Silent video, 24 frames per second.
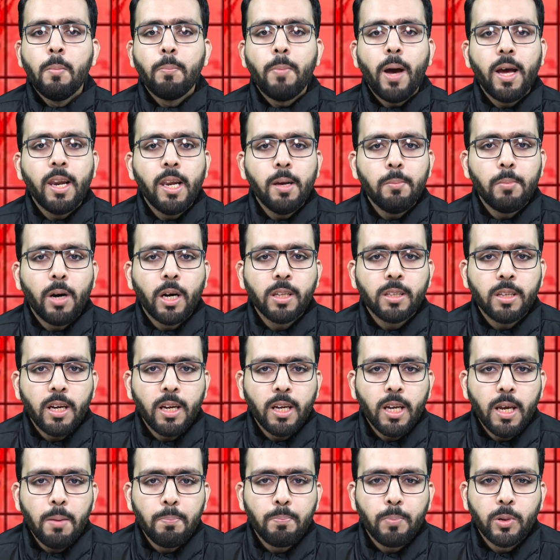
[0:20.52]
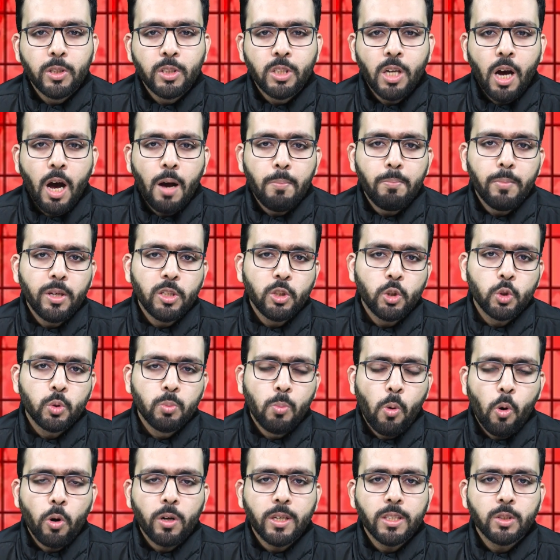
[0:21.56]
पहले बात करेंगे पंजाब में जो
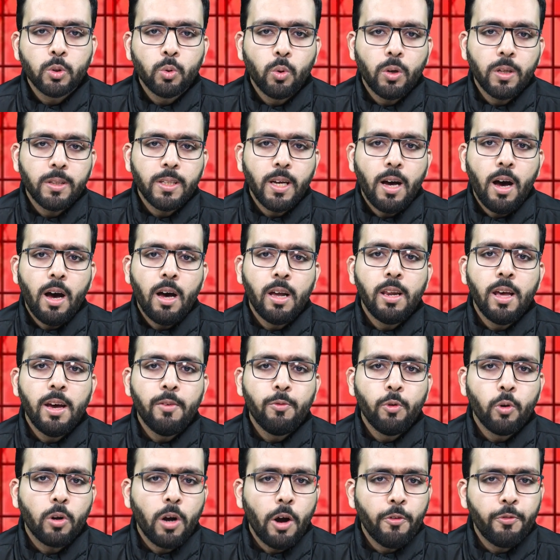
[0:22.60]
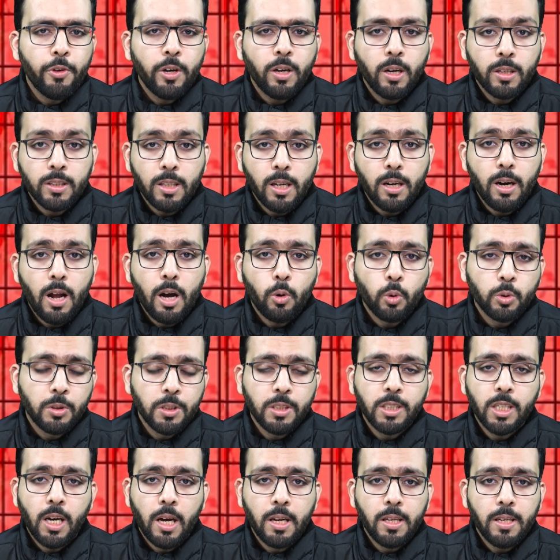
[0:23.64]
स्मोक की सूरत हाल है वो काफ़ी ख़तरनाक
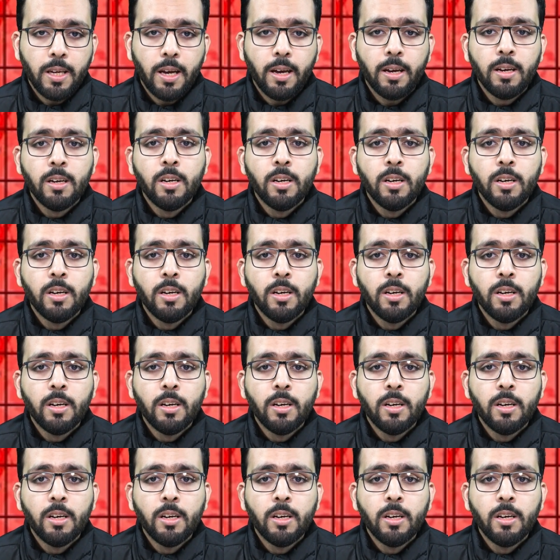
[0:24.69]
होती जा रही है